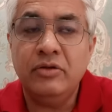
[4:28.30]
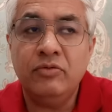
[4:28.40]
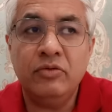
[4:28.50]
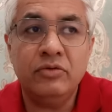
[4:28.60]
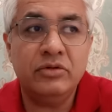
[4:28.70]

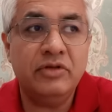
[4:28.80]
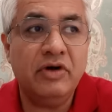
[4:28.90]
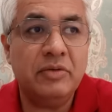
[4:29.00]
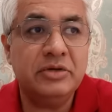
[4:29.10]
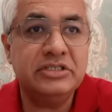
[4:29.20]
वो
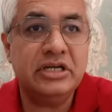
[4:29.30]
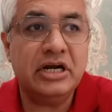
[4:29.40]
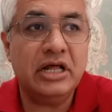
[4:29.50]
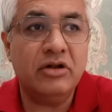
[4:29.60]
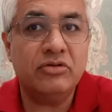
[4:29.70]
दीवार पिक्चर
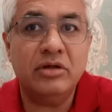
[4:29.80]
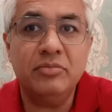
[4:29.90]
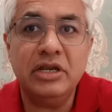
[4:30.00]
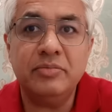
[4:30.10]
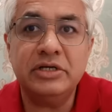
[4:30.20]
का डायलॉग था
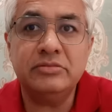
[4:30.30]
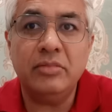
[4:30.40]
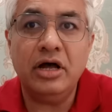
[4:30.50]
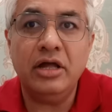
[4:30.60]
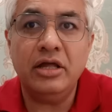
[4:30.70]
मेरे पास
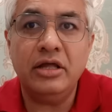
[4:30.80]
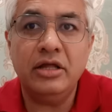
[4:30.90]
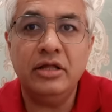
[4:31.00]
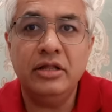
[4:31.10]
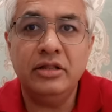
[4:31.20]
माँ है
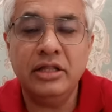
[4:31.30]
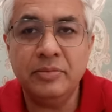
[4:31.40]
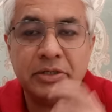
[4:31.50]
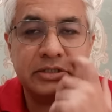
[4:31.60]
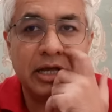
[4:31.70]
तेरे
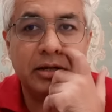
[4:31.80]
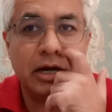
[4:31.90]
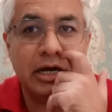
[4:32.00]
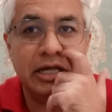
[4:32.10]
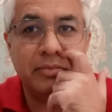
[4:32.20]
पास क्या
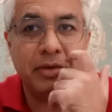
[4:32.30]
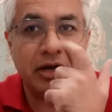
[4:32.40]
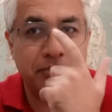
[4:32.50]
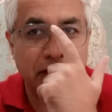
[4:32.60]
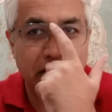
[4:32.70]
गाड़ी है
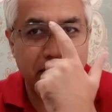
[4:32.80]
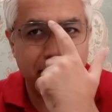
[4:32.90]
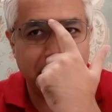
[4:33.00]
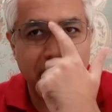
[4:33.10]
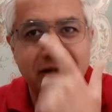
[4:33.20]
बंग बैंक
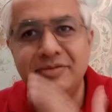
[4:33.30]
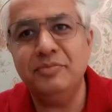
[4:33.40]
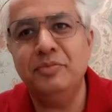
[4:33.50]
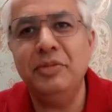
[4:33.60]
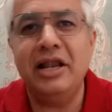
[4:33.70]
बैंक
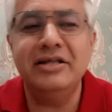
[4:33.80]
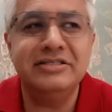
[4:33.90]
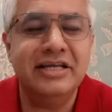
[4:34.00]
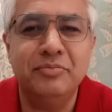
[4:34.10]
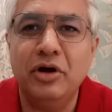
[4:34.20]

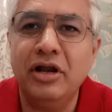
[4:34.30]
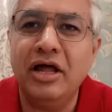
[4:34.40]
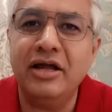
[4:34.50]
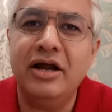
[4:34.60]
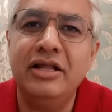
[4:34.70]
बैलेंस है बंगला
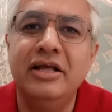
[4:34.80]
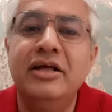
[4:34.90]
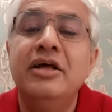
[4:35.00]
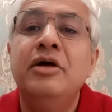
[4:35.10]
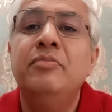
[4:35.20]
है गाड़ी है
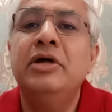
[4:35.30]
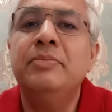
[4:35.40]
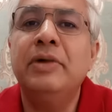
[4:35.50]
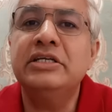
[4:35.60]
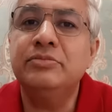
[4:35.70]
मेरे
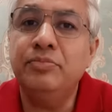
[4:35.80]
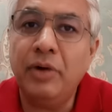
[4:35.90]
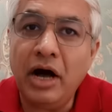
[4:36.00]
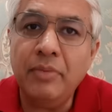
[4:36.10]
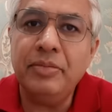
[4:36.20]
पास
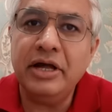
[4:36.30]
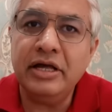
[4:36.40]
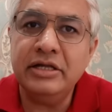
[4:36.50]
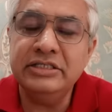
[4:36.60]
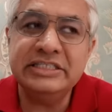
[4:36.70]
बाप है
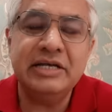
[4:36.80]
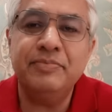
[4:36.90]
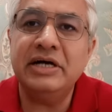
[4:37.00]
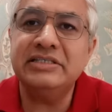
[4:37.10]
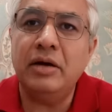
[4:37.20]
जिसके
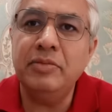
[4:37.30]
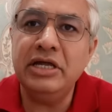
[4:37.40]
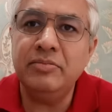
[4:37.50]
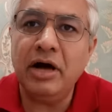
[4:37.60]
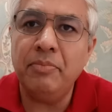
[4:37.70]
पास
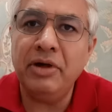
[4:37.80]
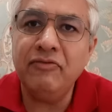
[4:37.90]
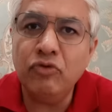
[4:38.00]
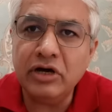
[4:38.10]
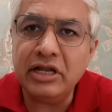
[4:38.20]
अमीर बाप
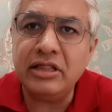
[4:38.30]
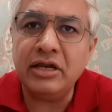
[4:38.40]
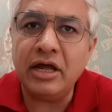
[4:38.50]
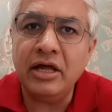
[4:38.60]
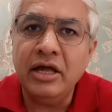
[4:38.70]
है वो खरीद
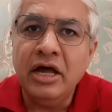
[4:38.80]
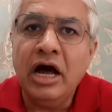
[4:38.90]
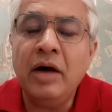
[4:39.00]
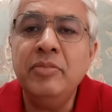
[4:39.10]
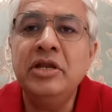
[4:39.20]
रहा है
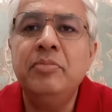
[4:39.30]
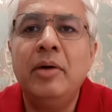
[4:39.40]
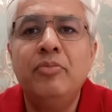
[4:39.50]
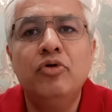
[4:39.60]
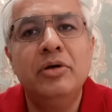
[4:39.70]
अमीर
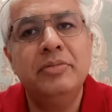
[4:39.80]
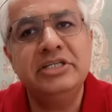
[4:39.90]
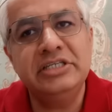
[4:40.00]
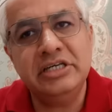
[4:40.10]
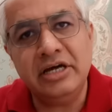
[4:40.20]
बापों के
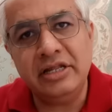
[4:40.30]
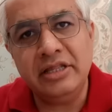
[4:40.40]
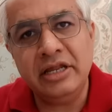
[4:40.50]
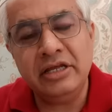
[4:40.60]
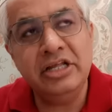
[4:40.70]
बच्चे
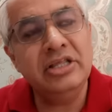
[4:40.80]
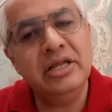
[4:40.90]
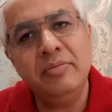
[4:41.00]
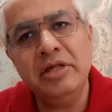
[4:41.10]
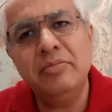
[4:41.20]
खरीद रहे हैं
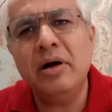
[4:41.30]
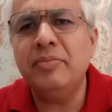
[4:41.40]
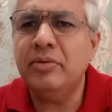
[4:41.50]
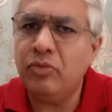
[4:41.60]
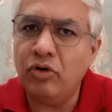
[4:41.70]
कितने अमीर
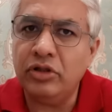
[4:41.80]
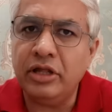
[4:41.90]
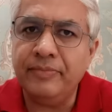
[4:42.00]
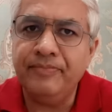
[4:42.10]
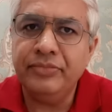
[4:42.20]
बाप हैं बहुत
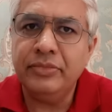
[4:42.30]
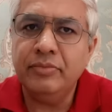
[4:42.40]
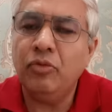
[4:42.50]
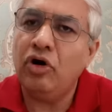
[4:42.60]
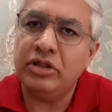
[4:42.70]
हैं
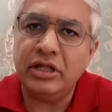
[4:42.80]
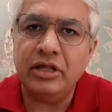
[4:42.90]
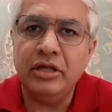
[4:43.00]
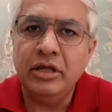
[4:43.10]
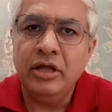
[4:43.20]
बहुत हैं